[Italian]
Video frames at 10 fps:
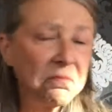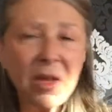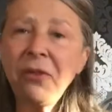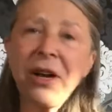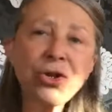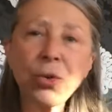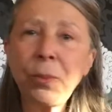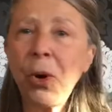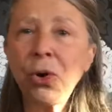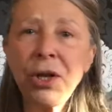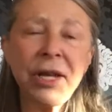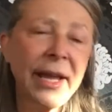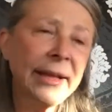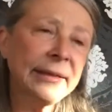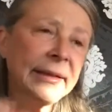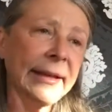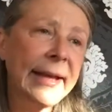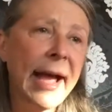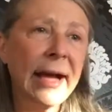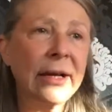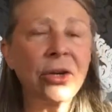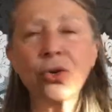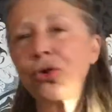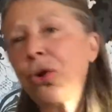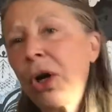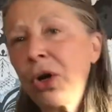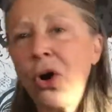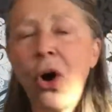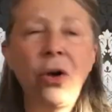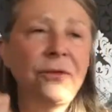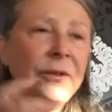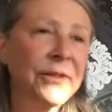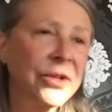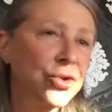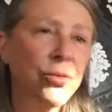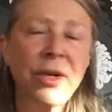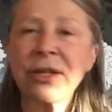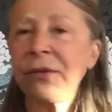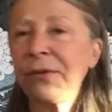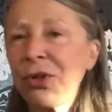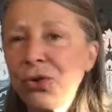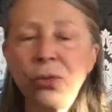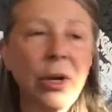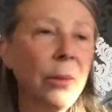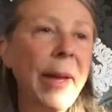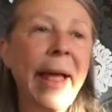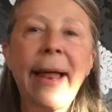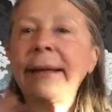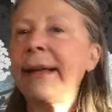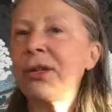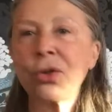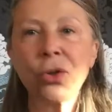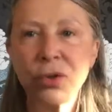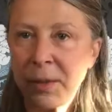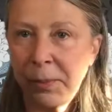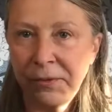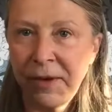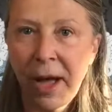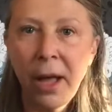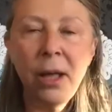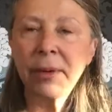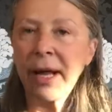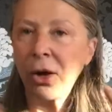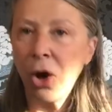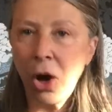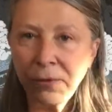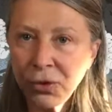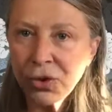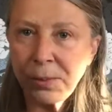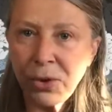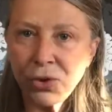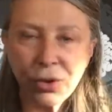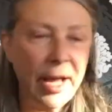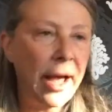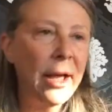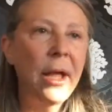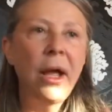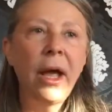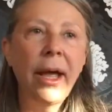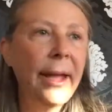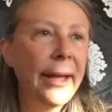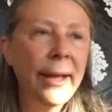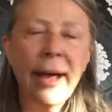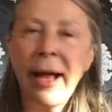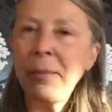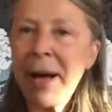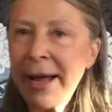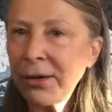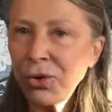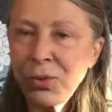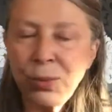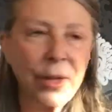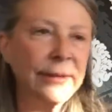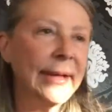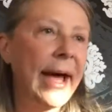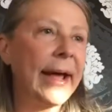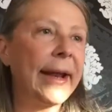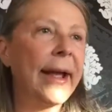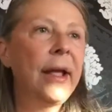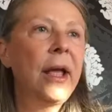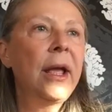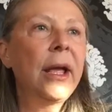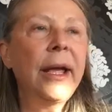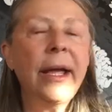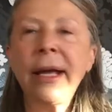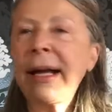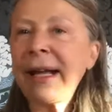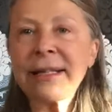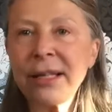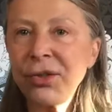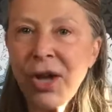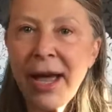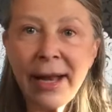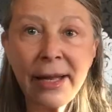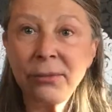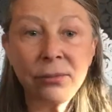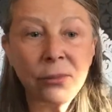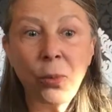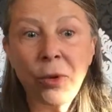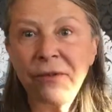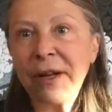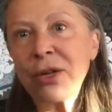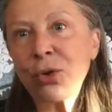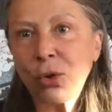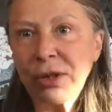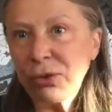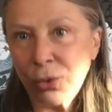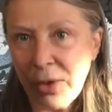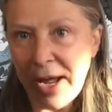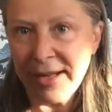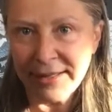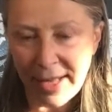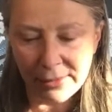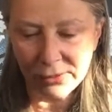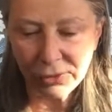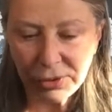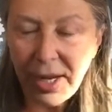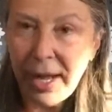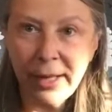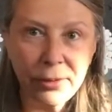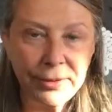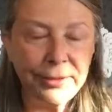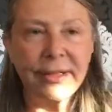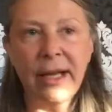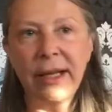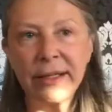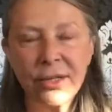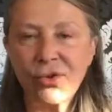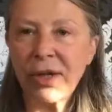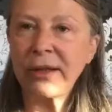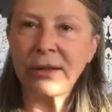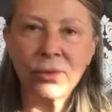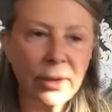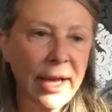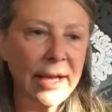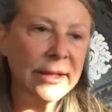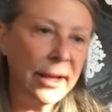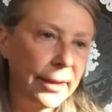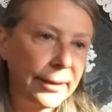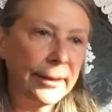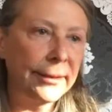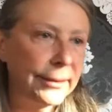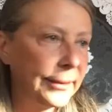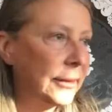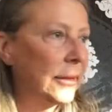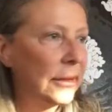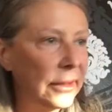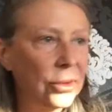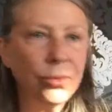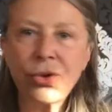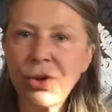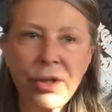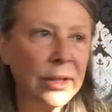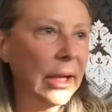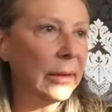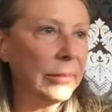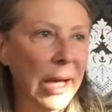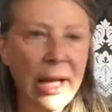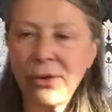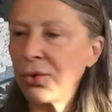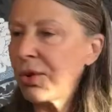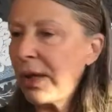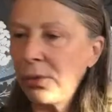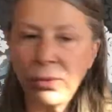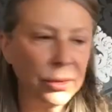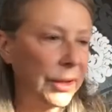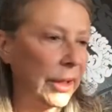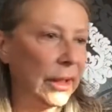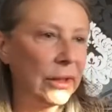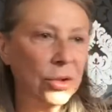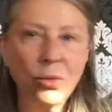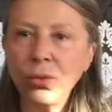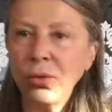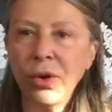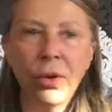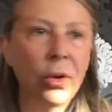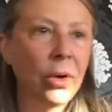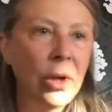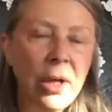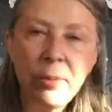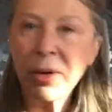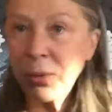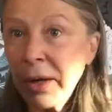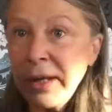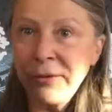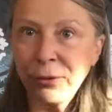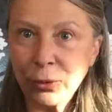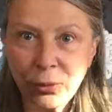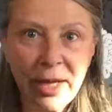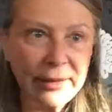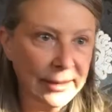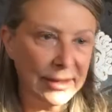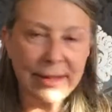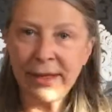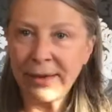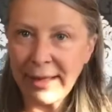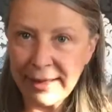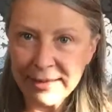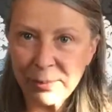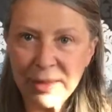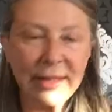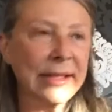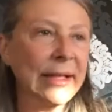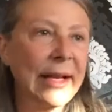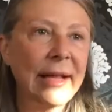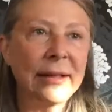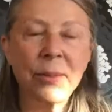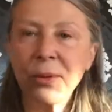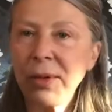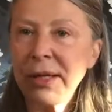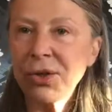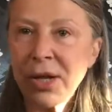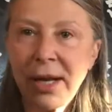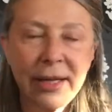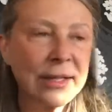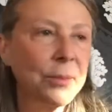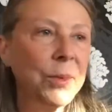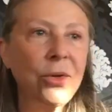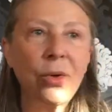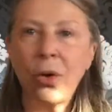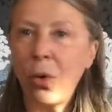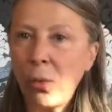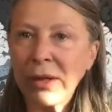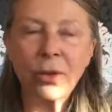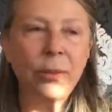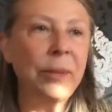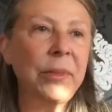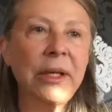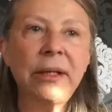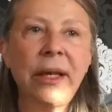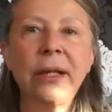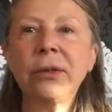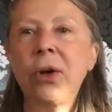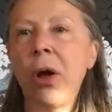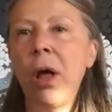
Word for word: faccio poco e niente, chiacchiero, gioco a golf, faccio questo, faccio quello, beh, adesso non si può fare, perché a golf non ci puoi giocare, eh, al bar non ci puoi andare, eh, cazzeggiare mm, lo puoi fare solo dentro casa, ok? Quindi sai, cazzeggiare dentro casa eh, eh, cucina, bagno, salone, studio, per quelli fortunati che hanno una casa abbastanza grande, per quelli che hanno una casa piccola con quattro bambini dentro,